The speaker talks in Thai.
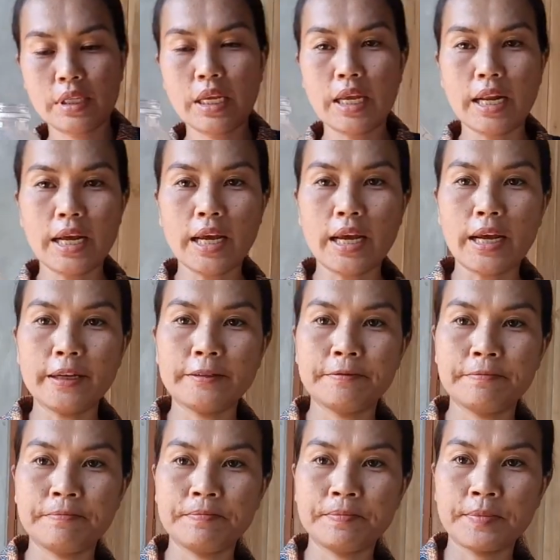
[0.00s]
นี่นะคะ
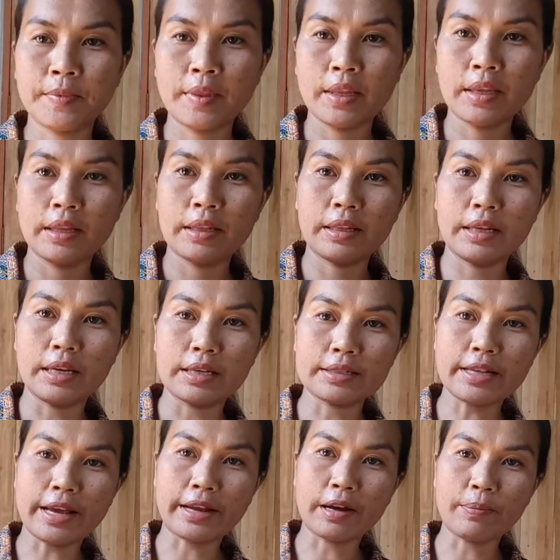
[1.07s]
นี่
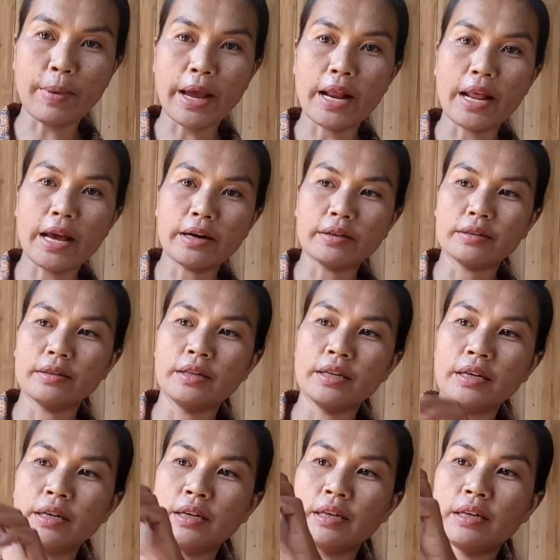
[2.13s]
ใส่เข้าไปแล้ว
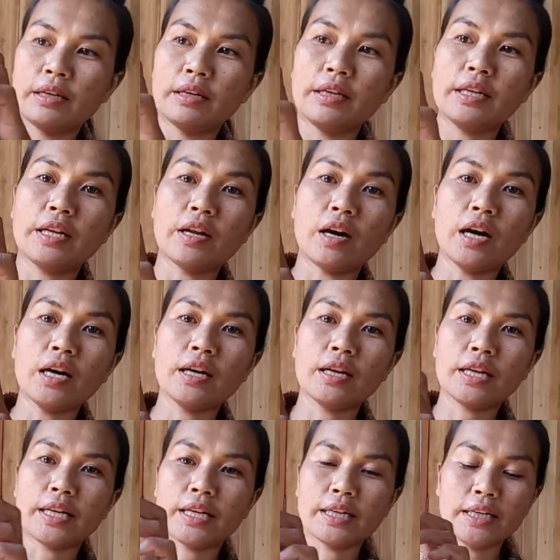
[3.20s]
นี่เนาะ
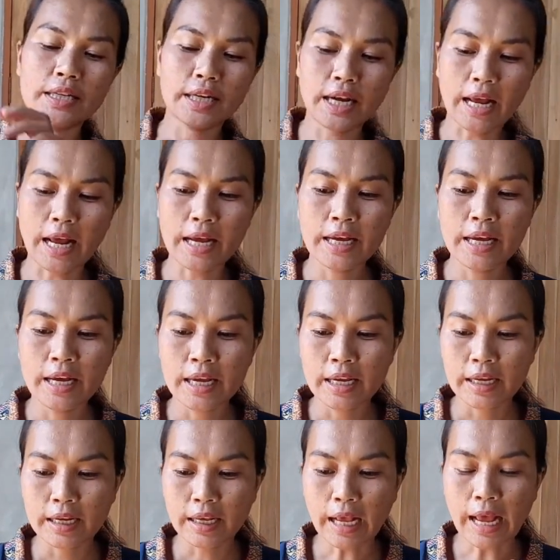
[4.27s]
ลิตรนึงนะคะ
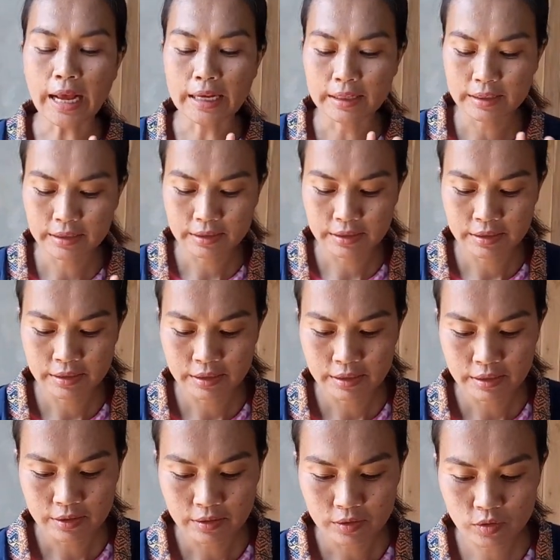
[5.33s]
กะ
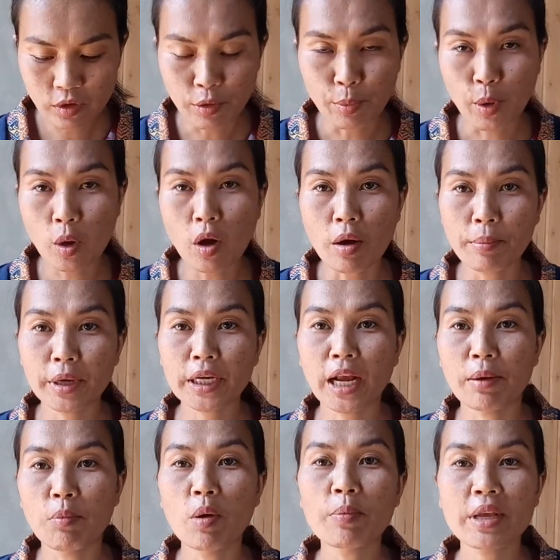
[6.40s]
ส่วนประกอบมัน
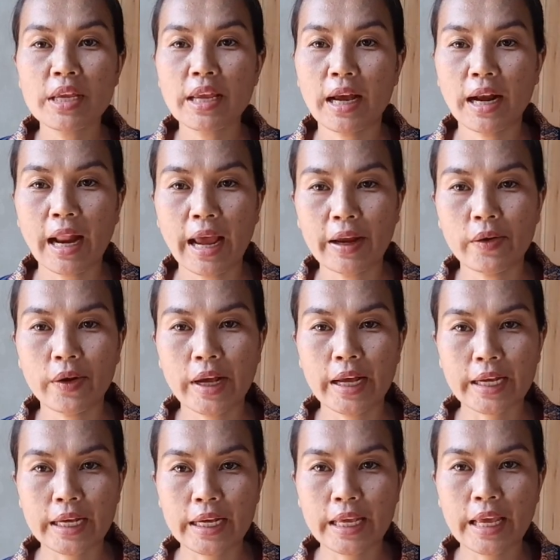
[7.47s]
กับบ่มีอย่างไรดอก
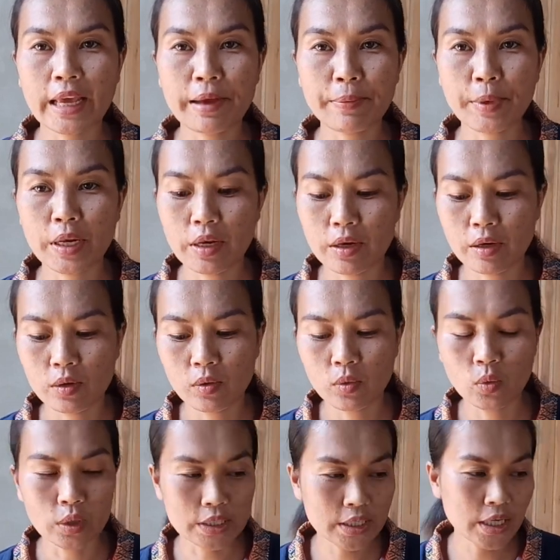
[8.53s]
ค่ะก็แค่เป็น
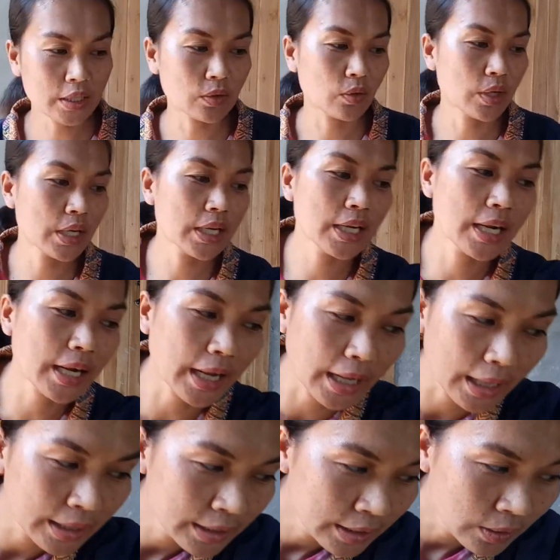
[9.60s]
หัวเชื้อตัวนี้แล้ว
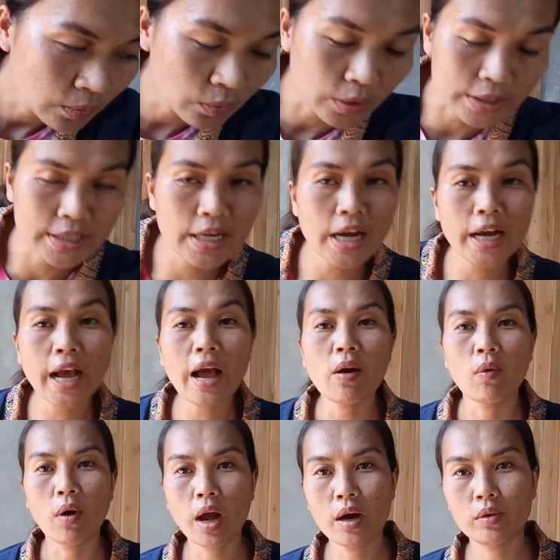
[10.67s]
ก็หัวเชื้อเก่า
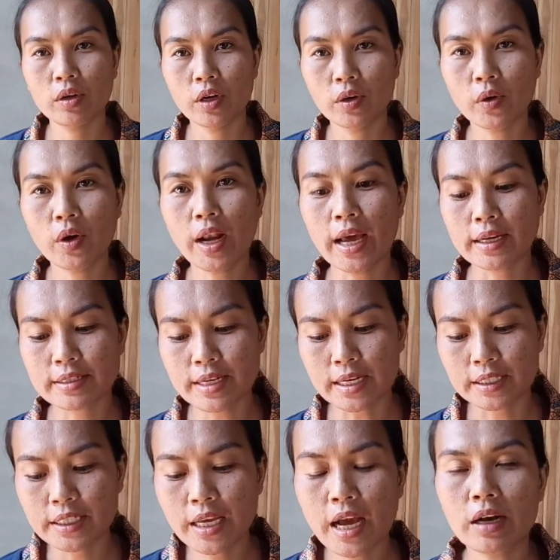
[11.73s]
เฮาเนาะหลังจา
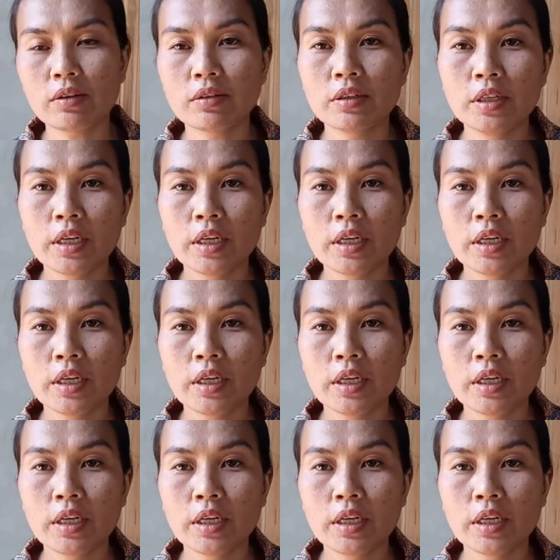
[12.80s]
กที่เฮา